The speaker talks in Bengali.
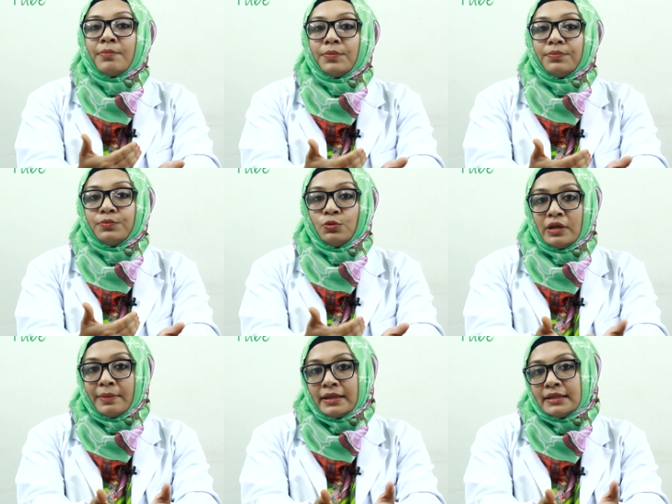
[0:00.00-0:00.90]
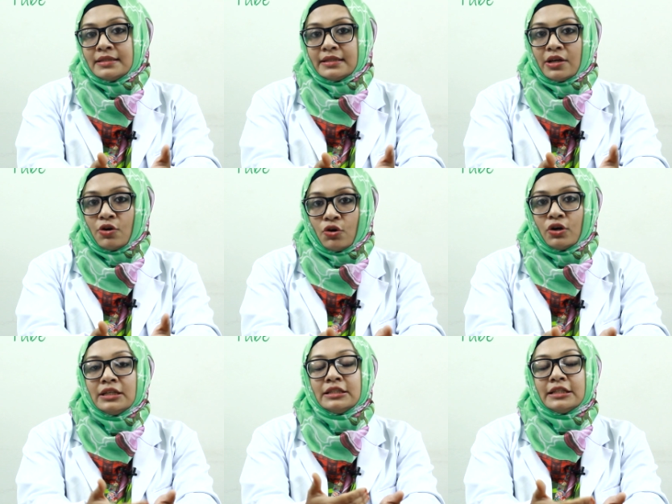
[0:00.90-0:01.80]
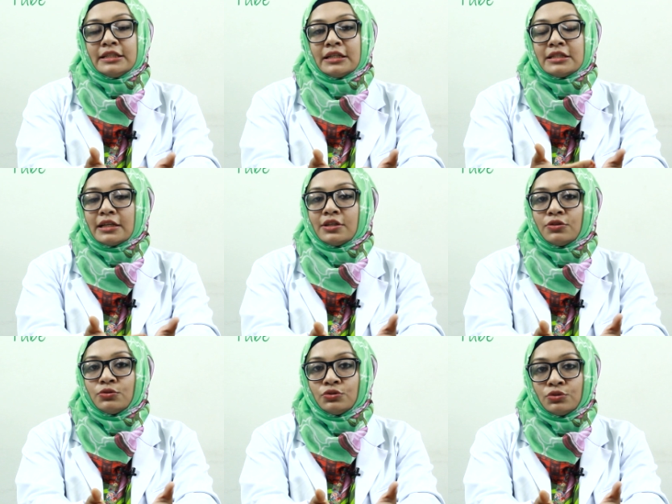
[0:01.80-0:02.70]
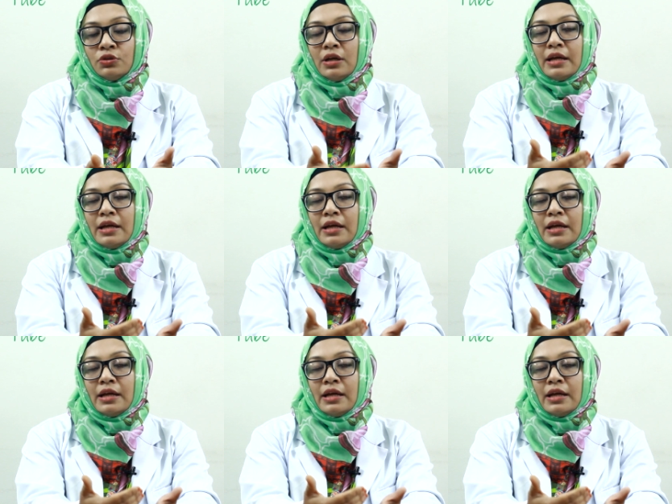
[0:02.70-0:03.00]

বা বুকে ব্যথা যেটা হয় সেটা সাধারণত